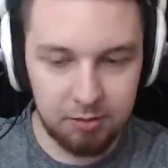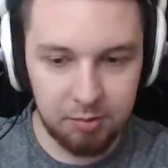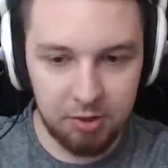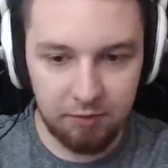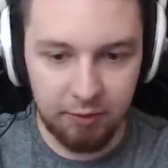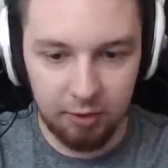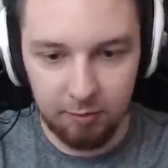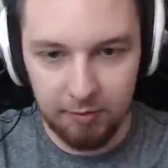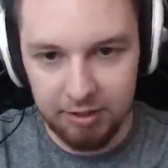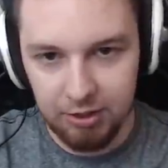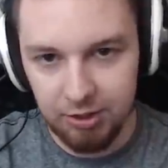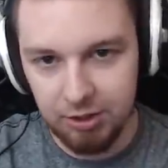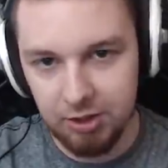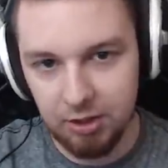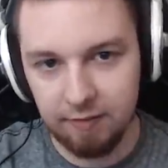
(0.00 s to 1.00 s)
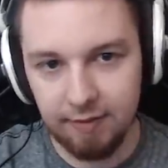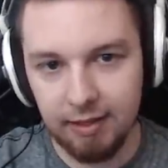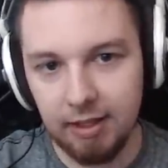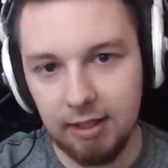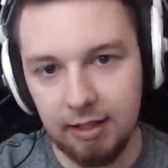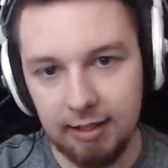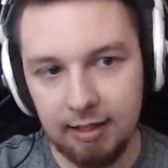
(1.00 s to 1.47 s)
że przed chwilą miałeś jeszcze dwa
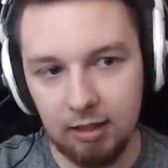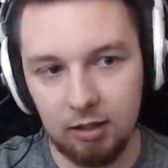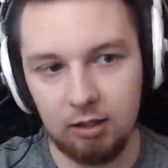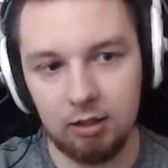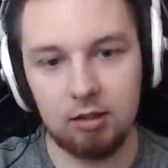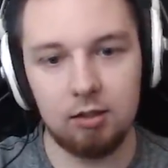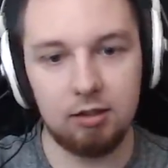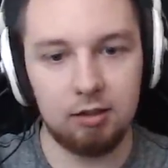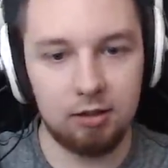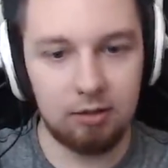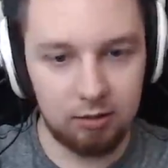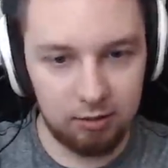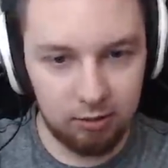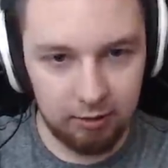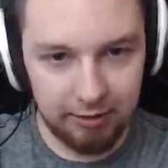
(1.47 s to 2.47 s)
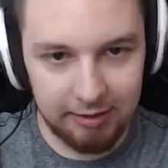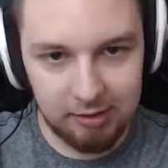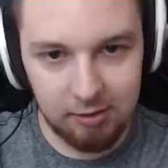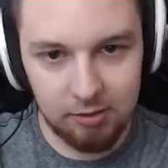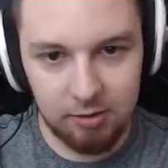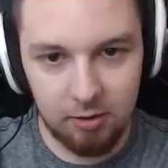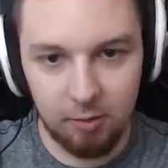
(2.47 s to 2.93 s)
kile, to
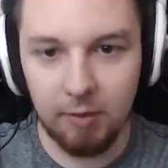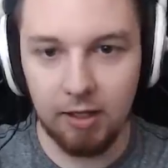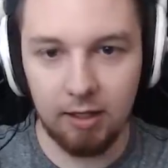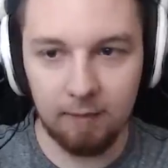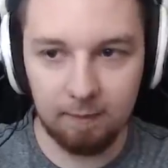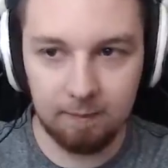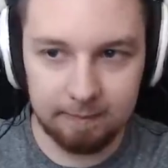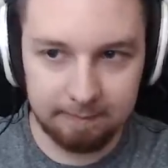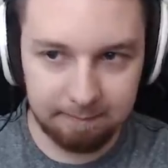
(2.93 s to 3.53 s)
jest do zrobienia.